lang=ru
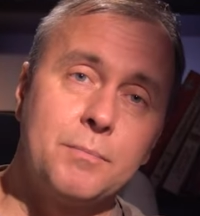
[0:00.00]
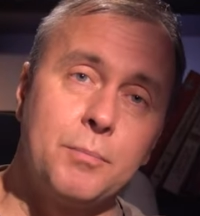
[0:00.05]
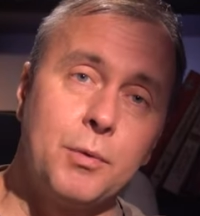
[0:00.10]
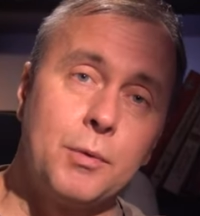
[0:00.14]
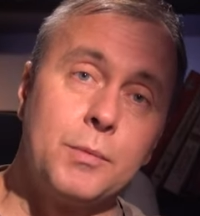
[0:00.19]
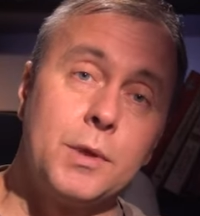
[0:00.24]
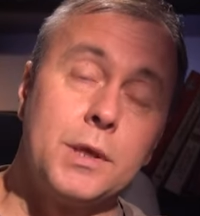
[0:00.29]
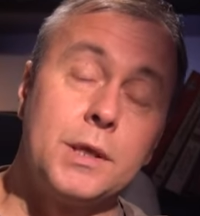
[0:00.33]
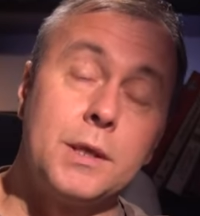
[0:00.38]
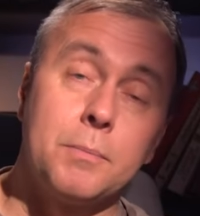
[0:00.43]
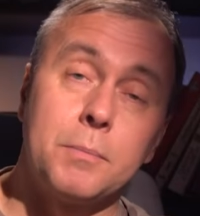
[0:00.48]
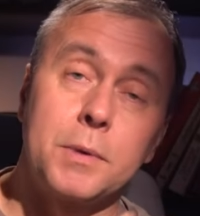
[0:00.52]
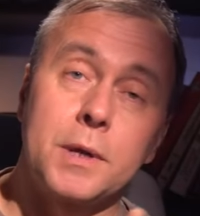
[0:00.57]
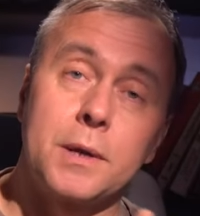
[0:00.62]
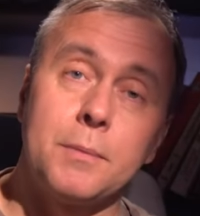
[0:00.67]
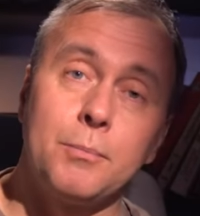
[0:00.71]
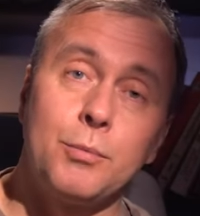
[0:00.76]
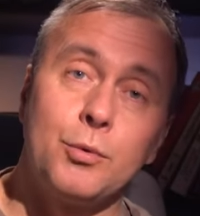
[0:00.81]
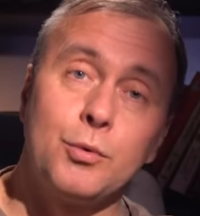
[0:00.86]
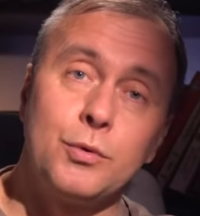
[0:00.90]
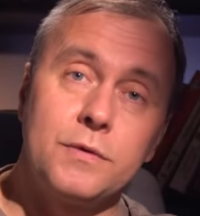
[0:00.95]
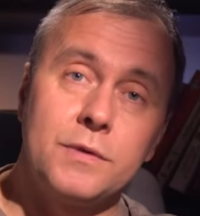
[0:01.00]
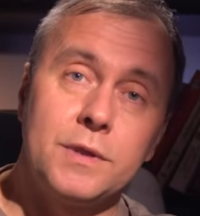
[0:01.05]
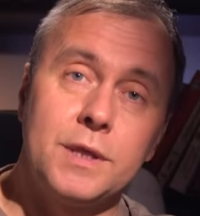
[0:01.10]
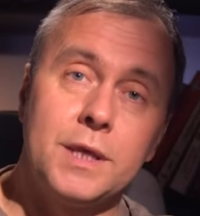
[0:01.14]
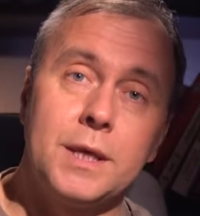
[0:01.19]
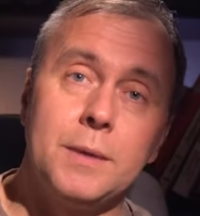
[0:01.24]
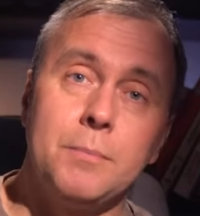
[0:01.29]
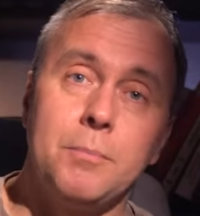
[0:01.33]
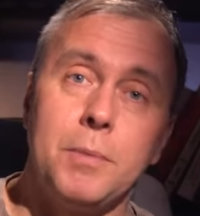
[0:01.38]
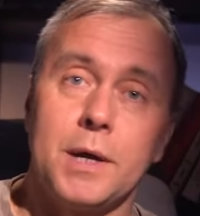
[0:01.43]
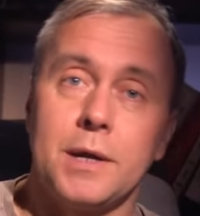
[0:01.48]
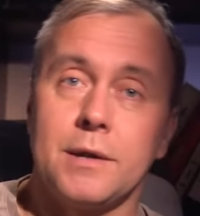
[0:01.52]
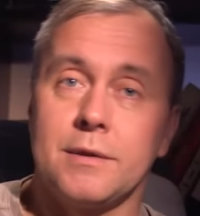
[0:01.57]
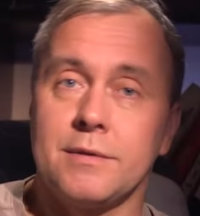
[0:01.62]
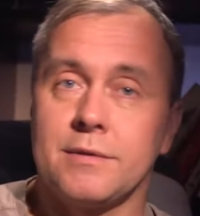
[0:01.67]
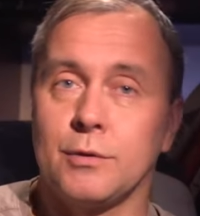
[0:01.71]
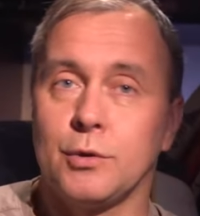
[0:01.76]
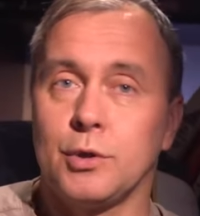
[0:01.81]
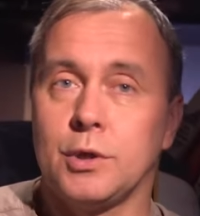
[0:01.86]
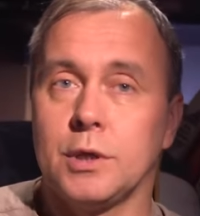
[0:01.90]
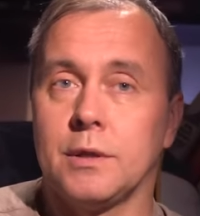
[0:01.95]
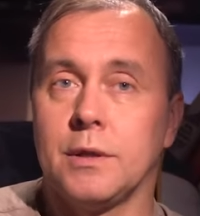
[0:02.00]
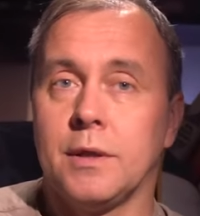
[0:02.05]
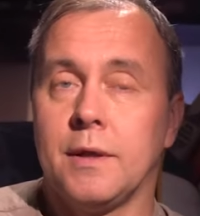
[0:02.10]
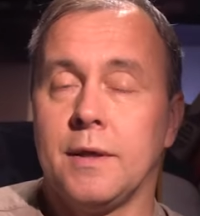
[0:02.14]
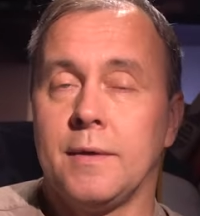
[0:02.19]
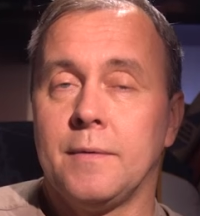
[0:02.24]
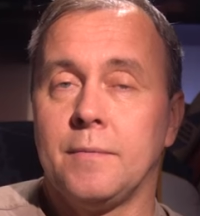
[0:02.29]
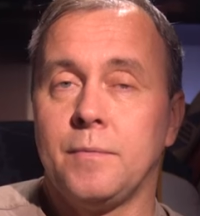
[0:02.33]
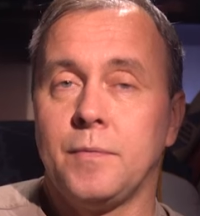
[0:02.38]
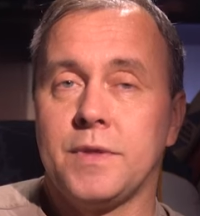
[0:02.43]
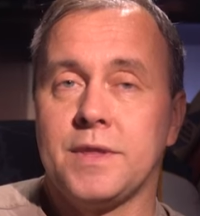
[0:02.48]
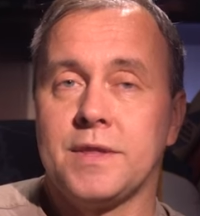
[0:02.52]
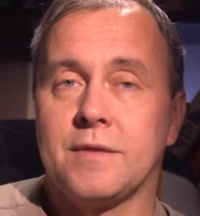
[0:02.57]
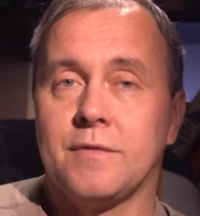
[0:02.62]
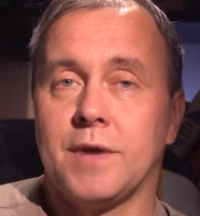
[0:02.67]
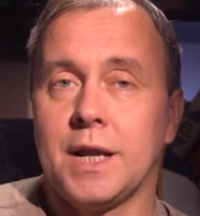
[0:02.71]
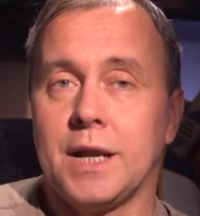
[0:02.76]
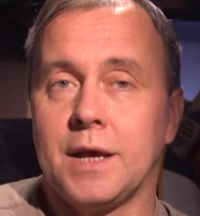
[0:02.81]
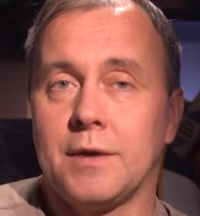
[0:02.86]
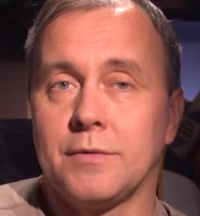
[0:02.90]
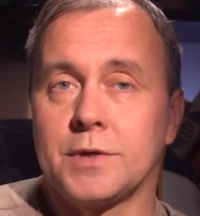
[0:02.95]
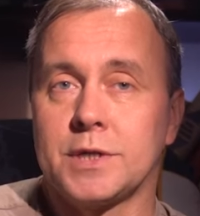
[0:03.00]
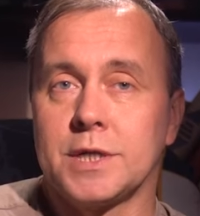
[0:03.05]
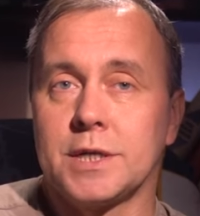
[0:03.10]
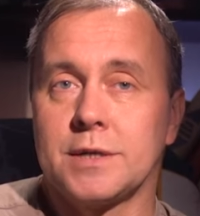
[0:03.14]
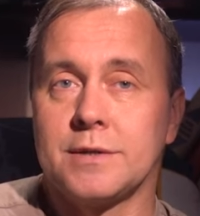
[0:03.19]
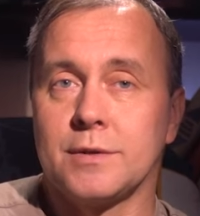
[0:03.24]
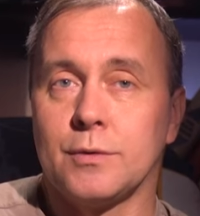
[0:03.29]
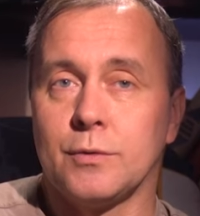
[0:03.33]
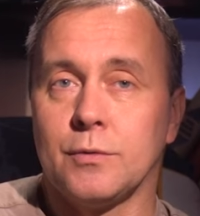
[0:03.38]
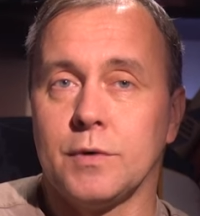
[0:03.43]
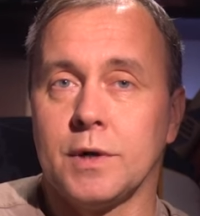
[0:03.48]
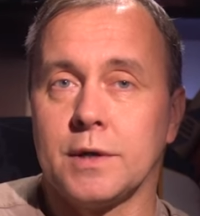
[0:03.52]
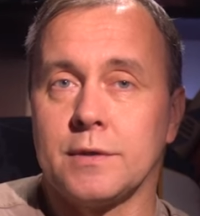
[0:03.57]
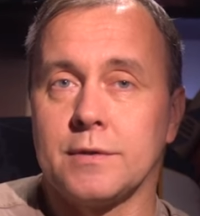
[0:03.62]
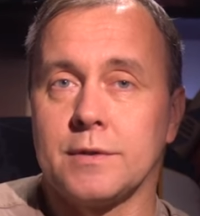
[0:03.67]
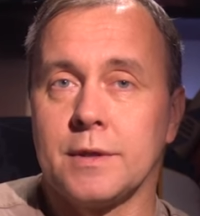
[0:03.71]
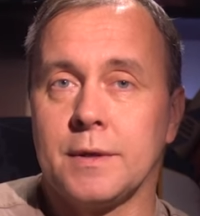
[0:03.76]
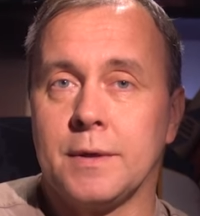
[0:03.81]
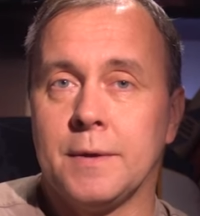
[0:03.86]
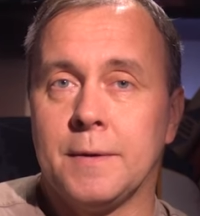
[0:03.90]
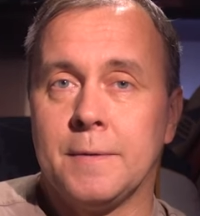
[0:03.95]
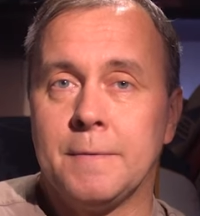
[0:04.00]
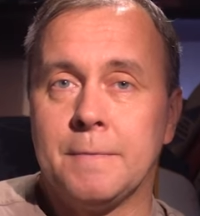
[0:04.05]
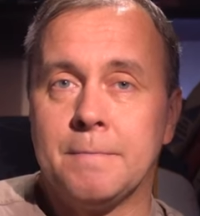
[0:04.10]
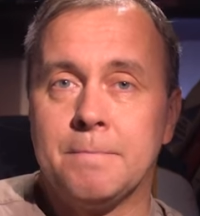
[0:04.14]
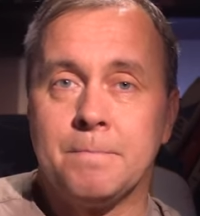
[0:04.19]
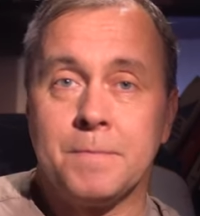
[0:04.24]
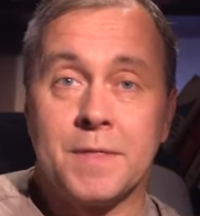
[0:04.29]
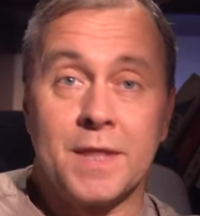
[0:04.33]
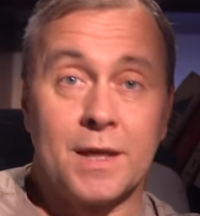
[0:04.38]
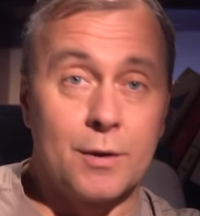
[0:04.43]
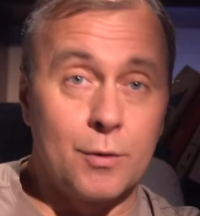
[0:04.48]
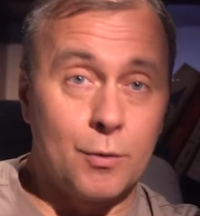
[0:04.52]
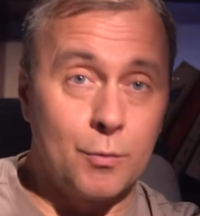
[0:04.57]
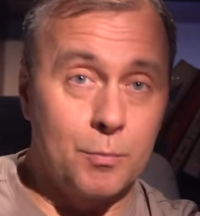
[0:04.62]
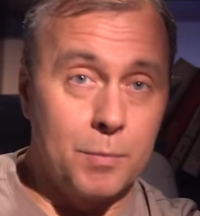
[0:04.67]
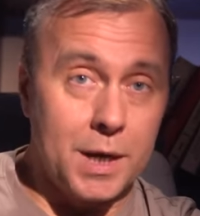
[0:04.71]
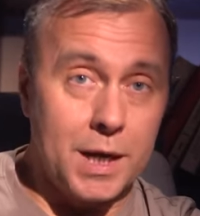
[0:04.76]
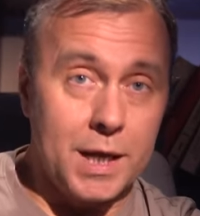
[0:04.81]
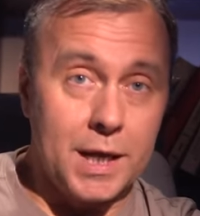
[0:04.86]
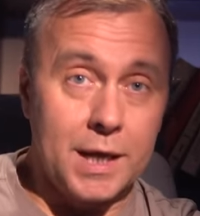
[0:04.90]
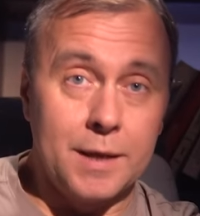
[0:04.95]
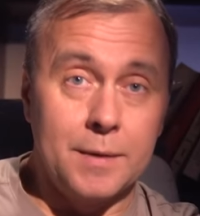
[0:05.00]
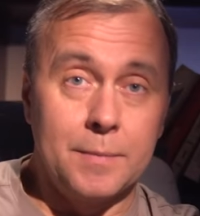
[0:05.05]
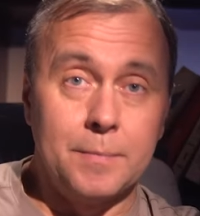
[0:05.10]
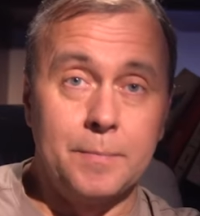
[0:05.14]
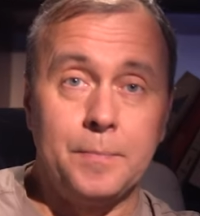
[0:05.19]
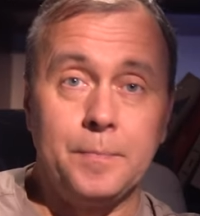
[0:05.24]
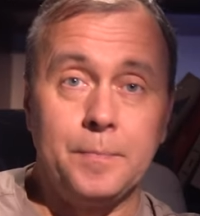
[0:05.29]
Помните про Бусти и паре сотен завалявшихся у вас рублей.